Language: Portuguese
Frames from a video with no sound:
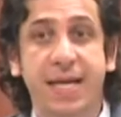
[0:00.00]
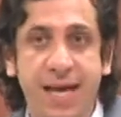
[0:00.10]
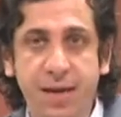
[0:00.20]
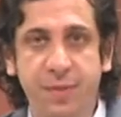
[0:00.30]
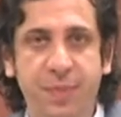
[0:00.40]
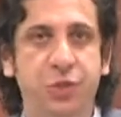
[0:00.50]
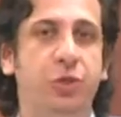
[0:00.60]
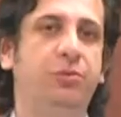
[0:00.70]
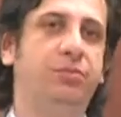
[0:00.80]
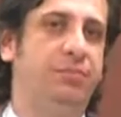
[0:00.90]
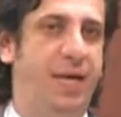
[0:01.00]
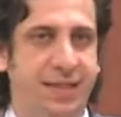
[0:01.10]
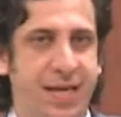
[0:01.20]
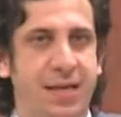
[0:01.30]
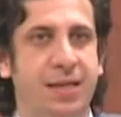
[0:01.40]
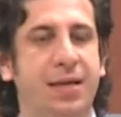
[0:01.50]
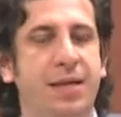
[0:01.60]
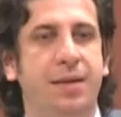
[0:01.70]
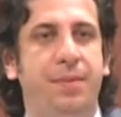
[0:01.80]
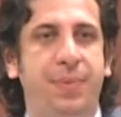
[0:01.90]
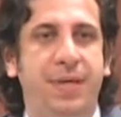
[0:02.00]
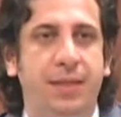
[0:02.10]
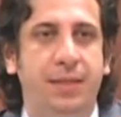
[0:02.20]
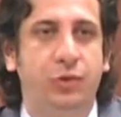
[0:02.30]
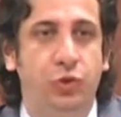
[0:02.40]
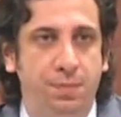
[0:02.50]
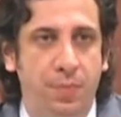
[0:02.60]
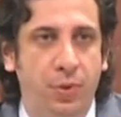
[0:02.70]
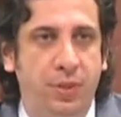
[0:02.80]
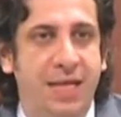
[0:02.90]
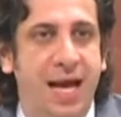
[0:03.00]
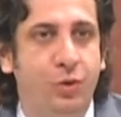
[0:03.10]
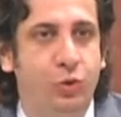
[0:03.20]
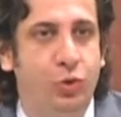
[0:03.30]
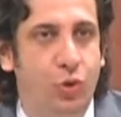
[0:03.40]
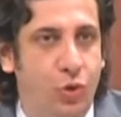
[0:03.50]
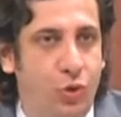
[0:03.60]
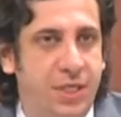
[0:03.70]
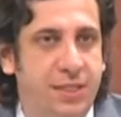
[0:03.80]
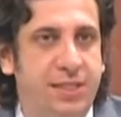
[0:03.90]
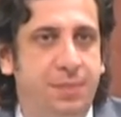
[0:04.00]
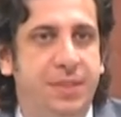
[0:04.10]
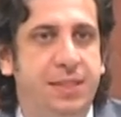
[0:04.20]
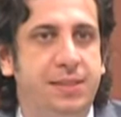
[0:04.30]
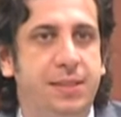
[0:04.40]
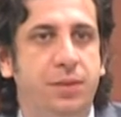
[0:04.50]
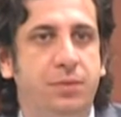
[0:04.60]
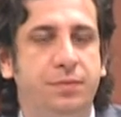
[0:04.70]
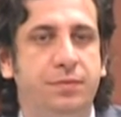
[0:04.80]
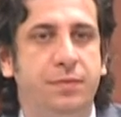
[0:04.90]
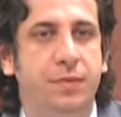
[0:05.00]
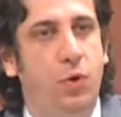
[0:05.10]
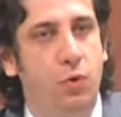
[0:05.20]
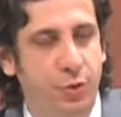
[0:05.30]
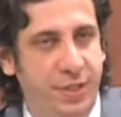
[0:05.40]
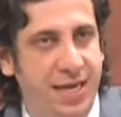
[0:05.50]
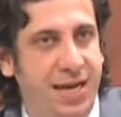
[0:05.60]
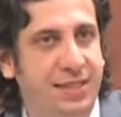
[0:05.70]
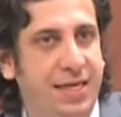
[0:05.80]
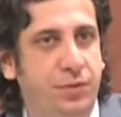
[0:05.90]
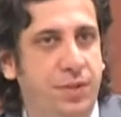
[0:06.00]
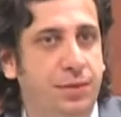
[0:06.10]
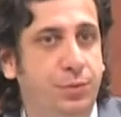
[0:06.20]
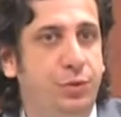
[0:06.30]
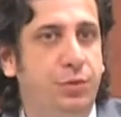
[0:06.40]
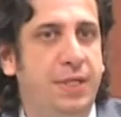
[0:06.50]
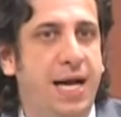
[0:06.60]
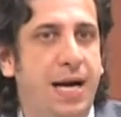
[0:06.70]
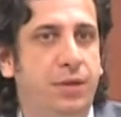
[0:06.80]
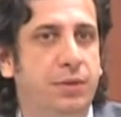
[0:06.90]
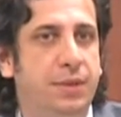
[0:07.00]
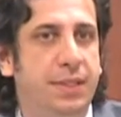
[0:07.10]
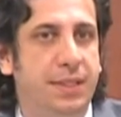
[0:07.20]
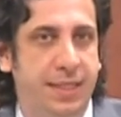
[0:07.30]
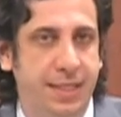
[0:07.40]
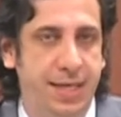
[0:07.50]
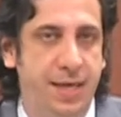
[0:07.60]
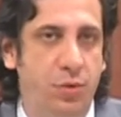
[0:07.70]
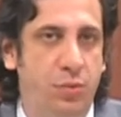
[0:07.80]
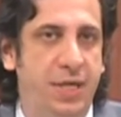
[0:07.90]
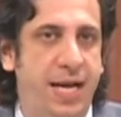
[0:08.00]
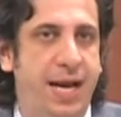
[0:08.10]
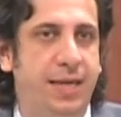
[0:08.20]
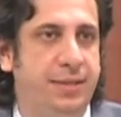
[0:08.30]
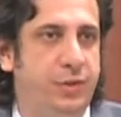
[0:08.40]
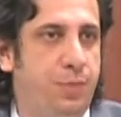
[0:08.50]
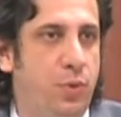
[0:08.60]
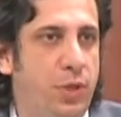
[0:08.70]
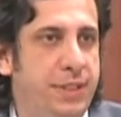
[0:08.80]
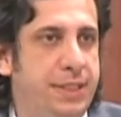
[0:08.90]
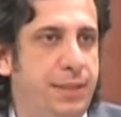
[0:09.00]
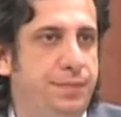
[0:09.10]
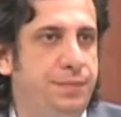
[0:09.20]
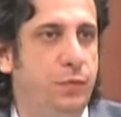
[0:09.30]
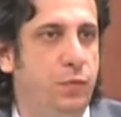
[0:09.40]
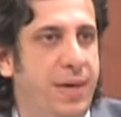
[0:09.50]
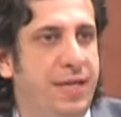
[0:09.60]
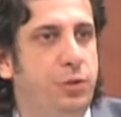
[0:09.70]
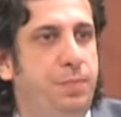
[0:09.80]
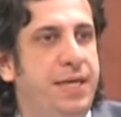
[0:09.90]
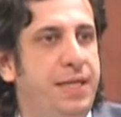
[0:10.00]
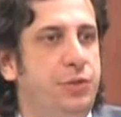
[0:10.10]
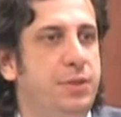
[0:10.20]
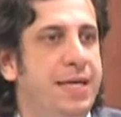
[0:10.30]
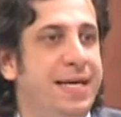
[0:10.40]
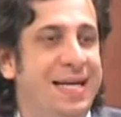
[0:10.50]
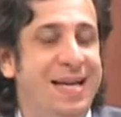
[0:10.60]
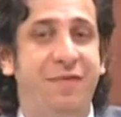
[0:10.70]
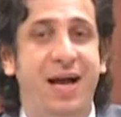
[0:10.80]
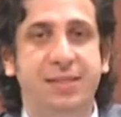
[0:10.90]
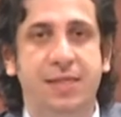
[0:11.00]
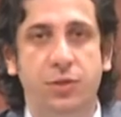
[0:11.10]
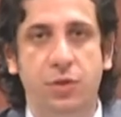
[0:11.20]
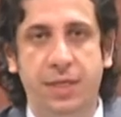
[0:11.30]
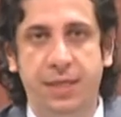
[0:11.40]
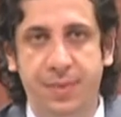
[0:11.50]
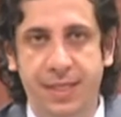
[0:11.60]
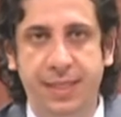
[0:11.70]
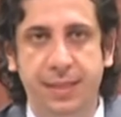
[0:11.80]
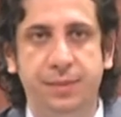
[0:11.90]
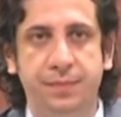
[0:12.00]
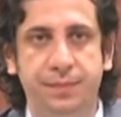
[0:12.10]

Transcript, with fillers: e ele me pediu até para suportar os horrores da prisão ou porque lá dentro era muito caro, que eu, mulher, esposa, o marido preso, levasse a droga para ele.